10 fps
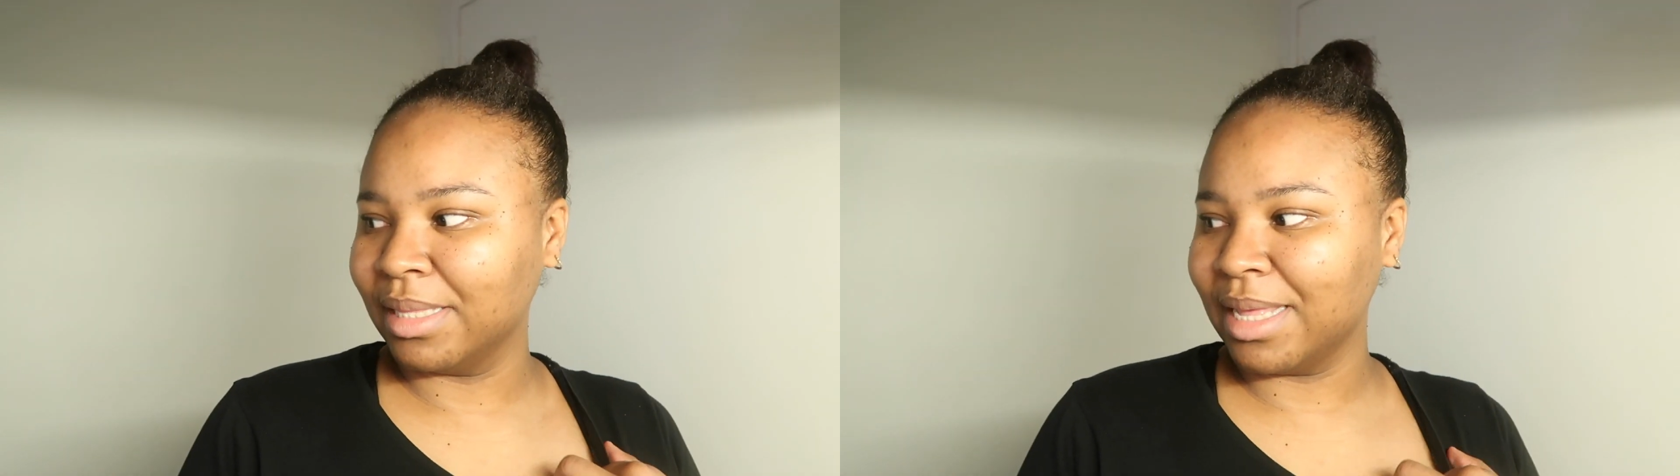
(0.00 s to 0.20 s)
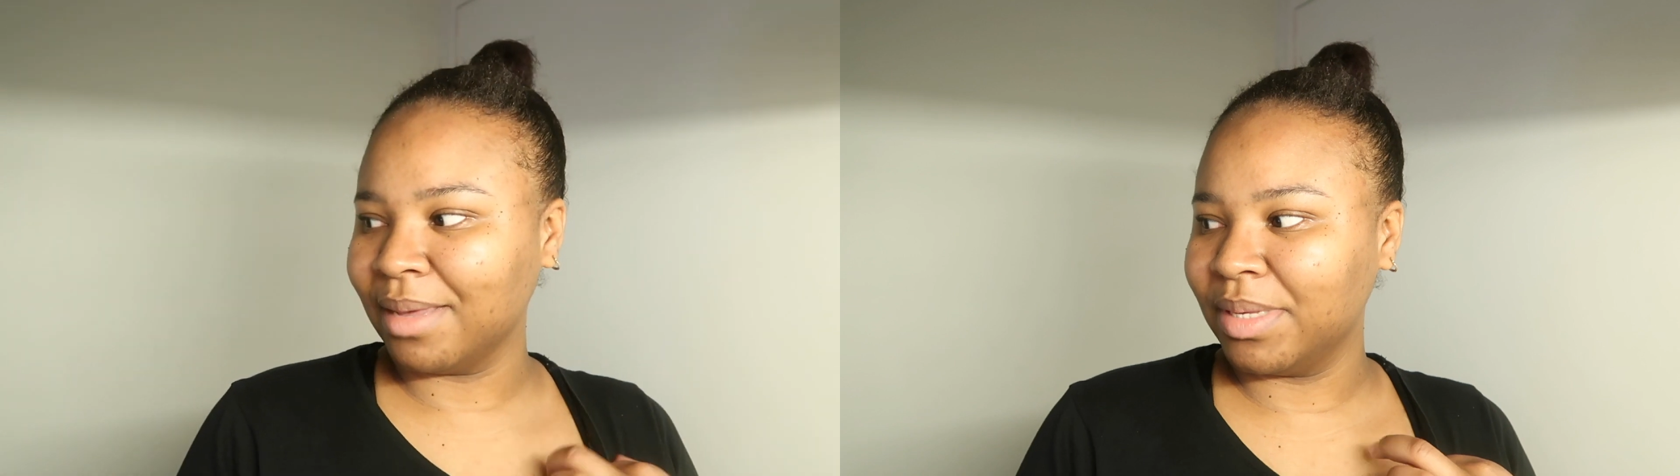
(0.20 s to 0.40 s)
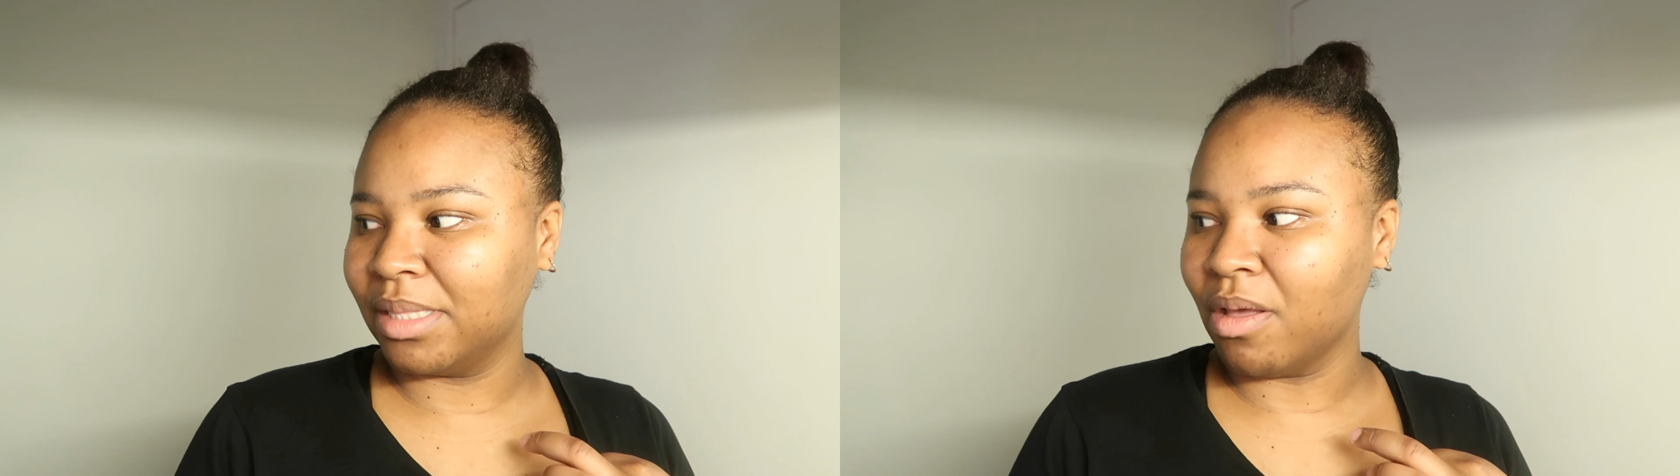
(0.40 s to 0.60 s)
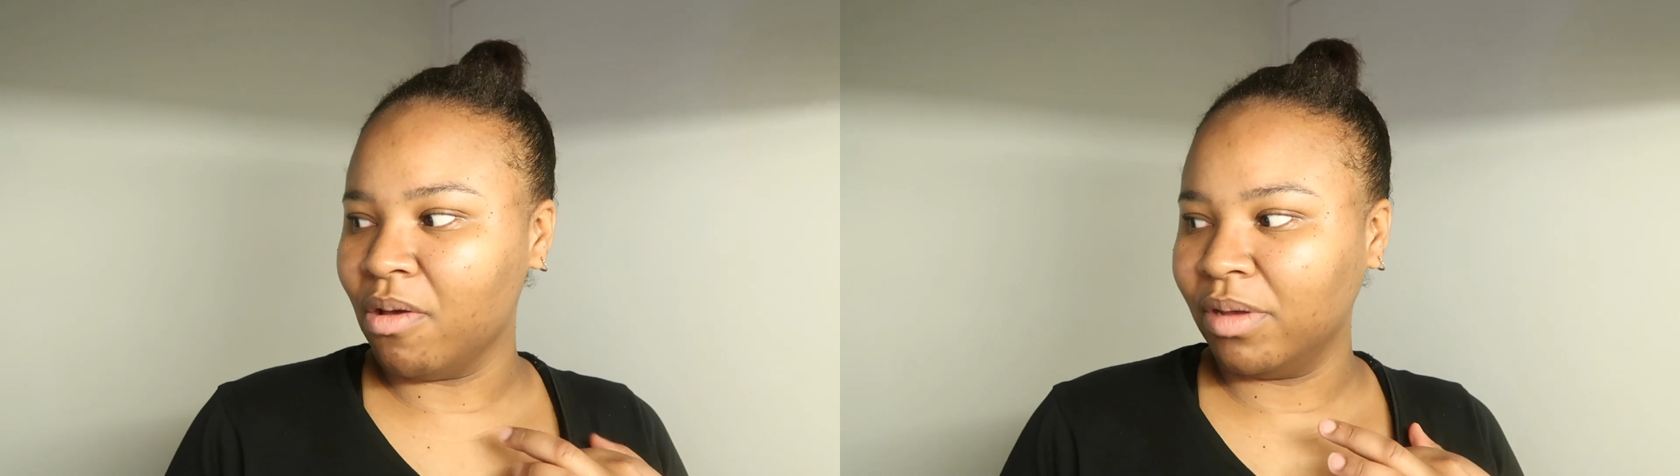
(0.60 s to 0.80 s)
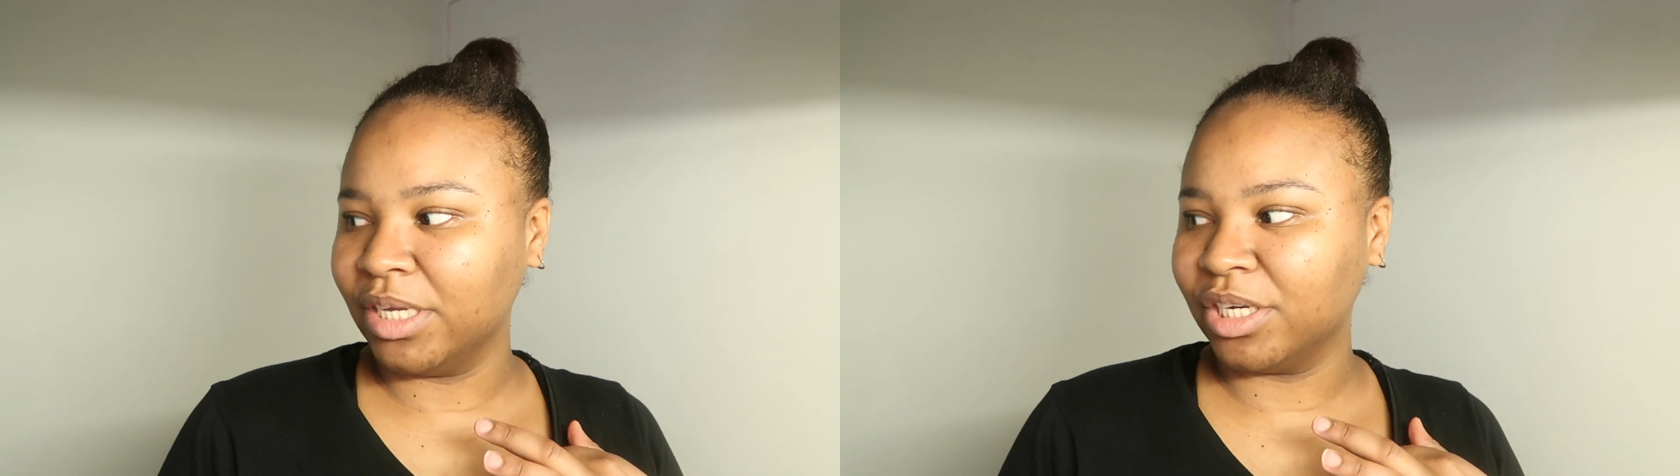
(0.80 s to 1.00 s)
intermittent
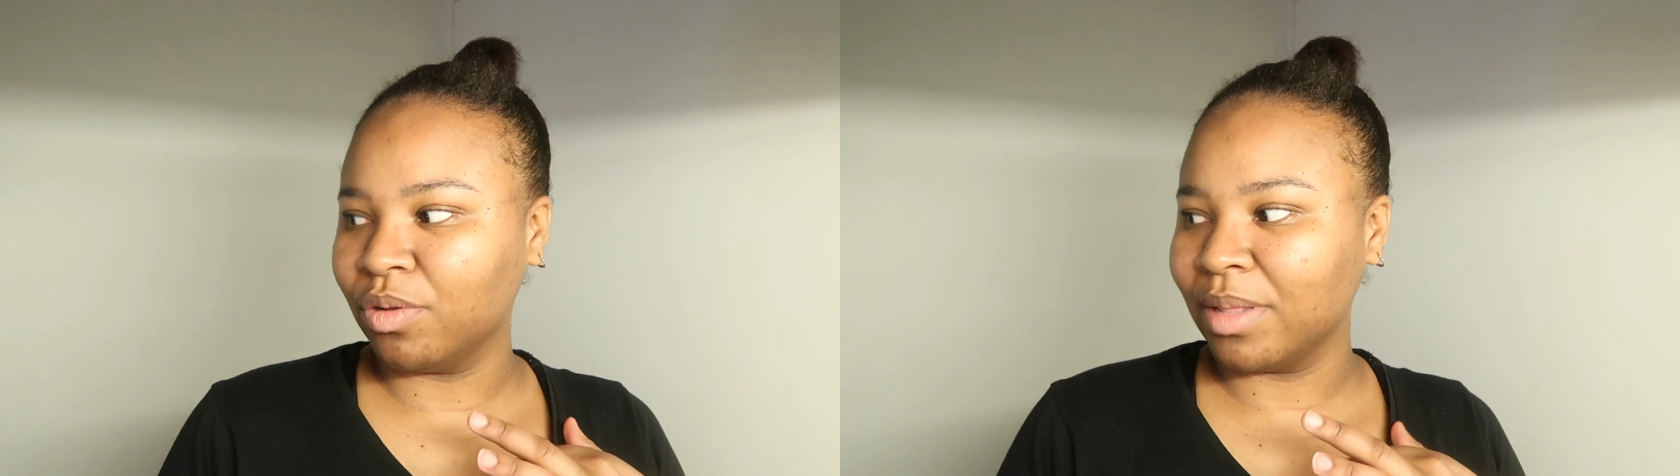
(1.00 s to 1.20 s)
et j'ai le